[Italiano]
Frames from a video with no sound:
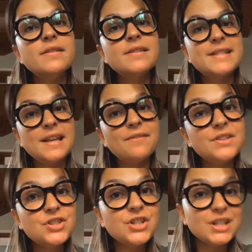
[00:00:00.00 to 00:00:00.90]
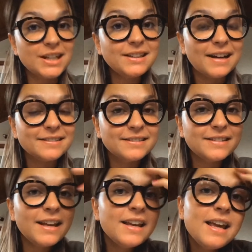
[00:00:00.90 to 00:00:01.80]
si avvicina a
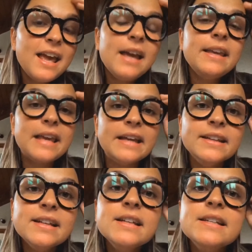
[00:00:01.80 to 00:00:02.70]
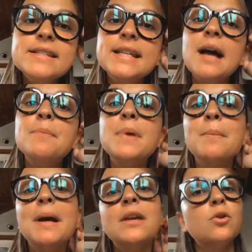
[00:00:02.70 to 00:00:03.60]
Dante e chiede se l'abbia
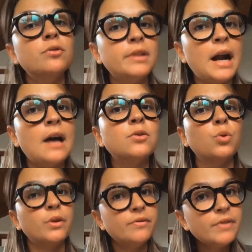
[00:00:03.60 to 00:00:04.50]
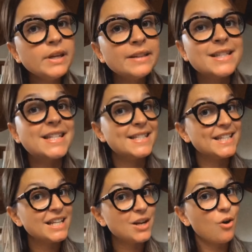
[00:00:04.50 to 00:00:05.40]
mai incontrato in vita, se
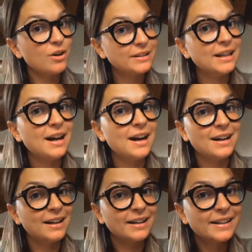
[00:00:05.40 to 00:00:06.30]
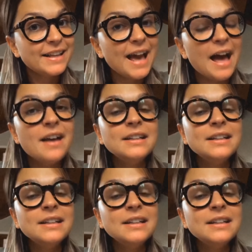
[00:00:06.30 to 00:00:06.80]
si ricorda chi è